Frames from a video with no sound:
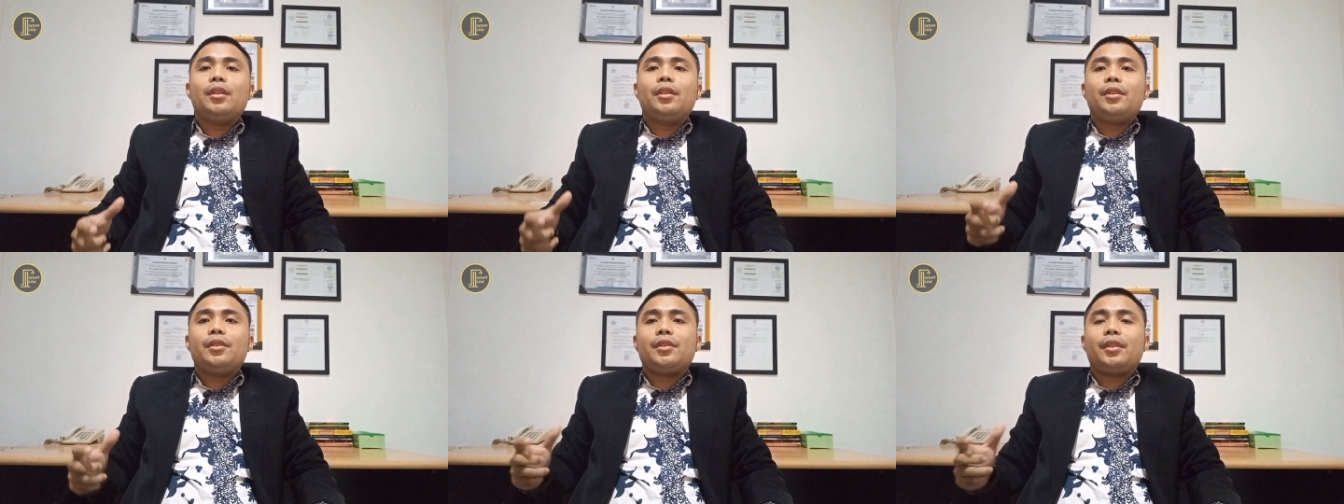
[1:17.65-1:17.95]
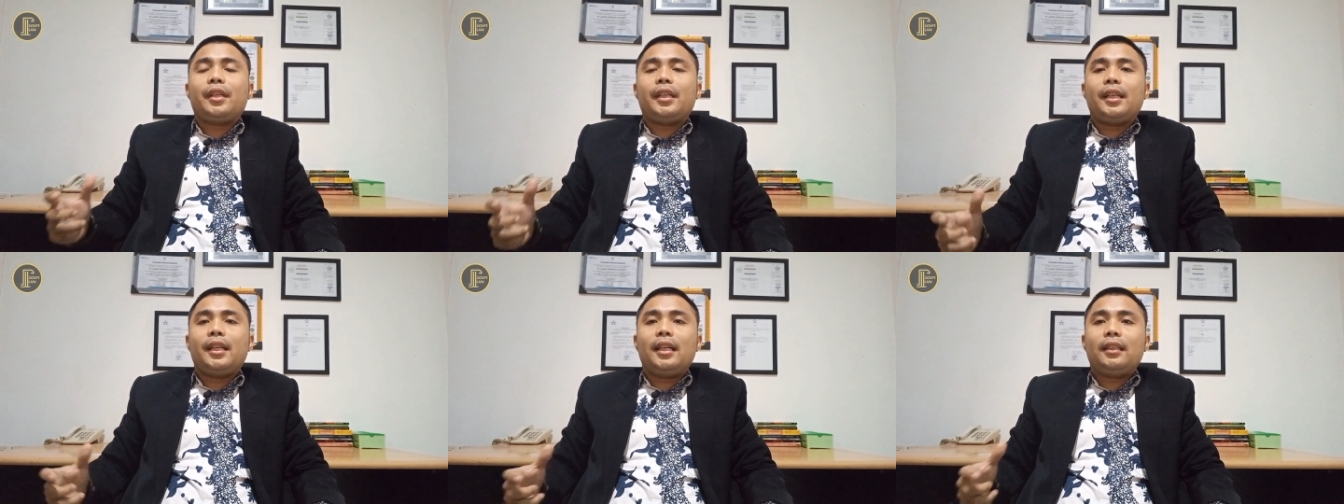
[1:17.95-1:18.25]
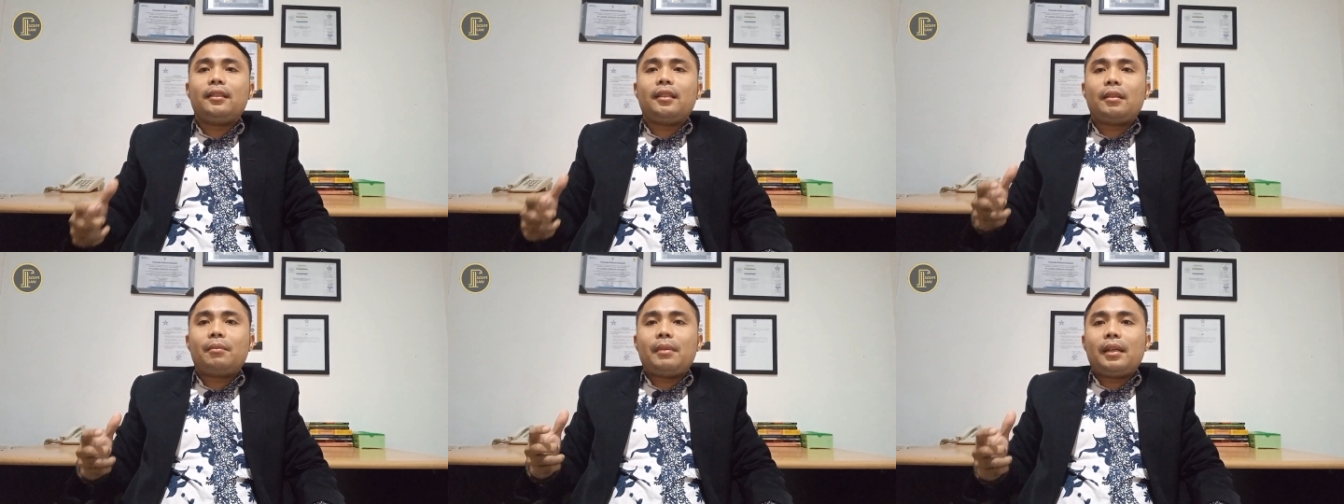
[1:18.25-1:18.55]

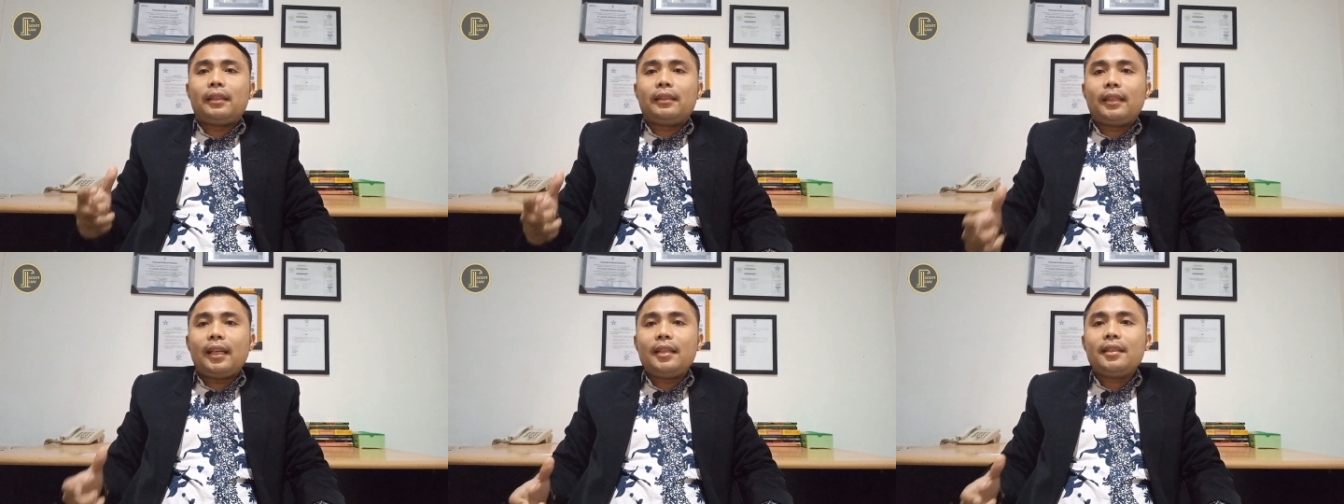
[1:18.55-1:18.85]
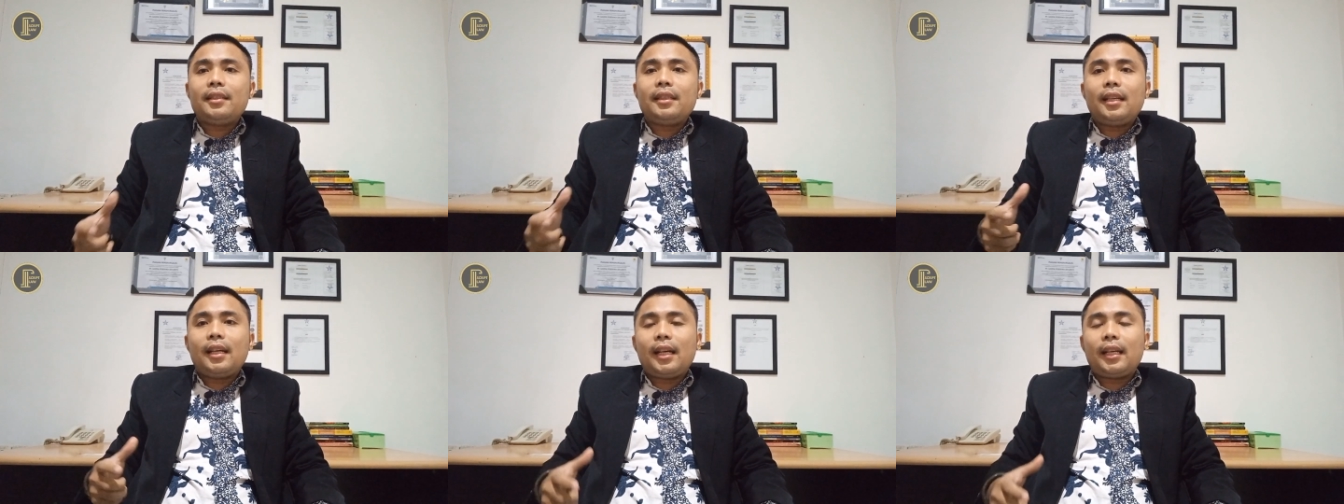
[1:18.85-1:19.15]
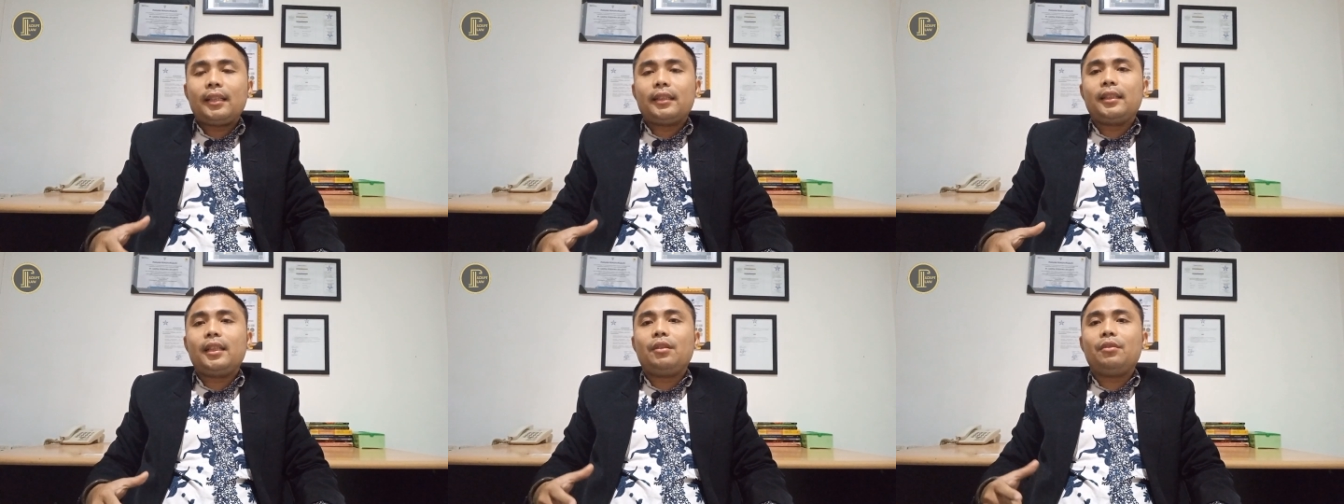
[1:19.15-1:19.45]
sehingga terbatasi
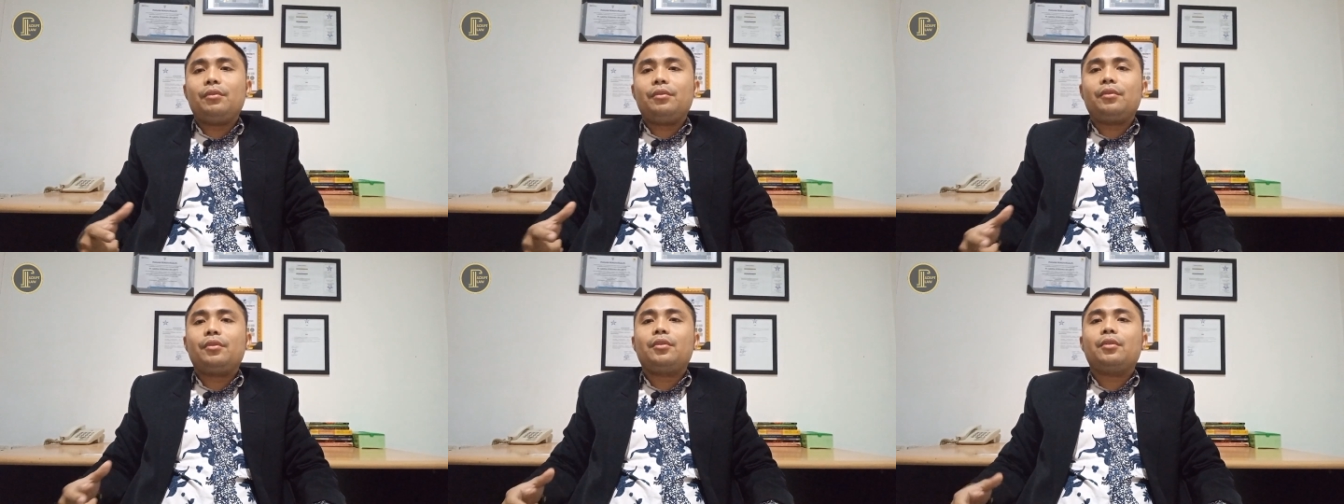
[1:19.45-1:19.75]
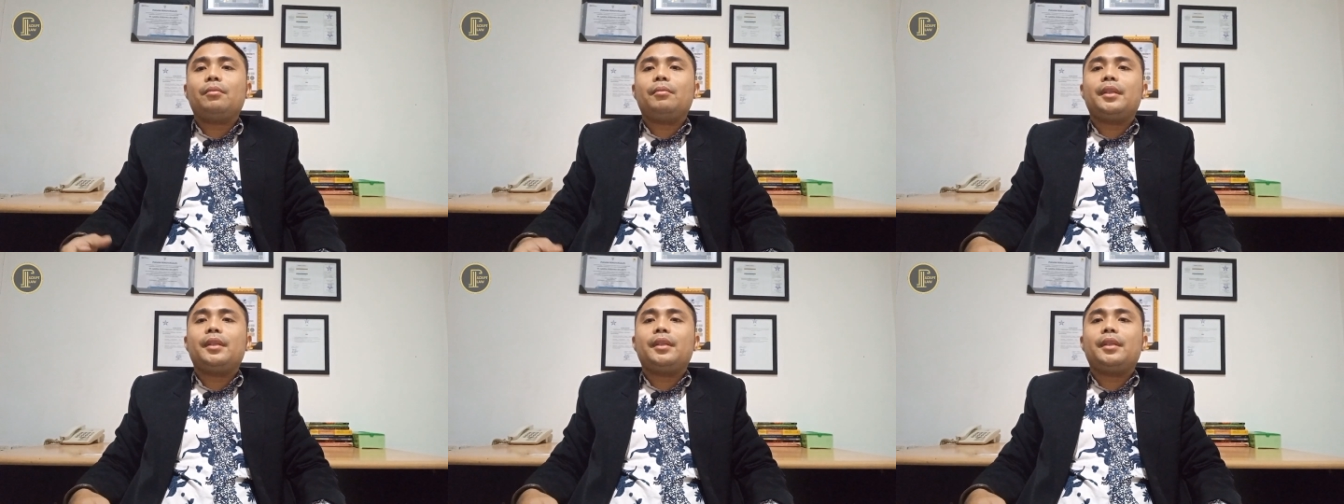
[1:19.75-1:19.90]
haknya untuk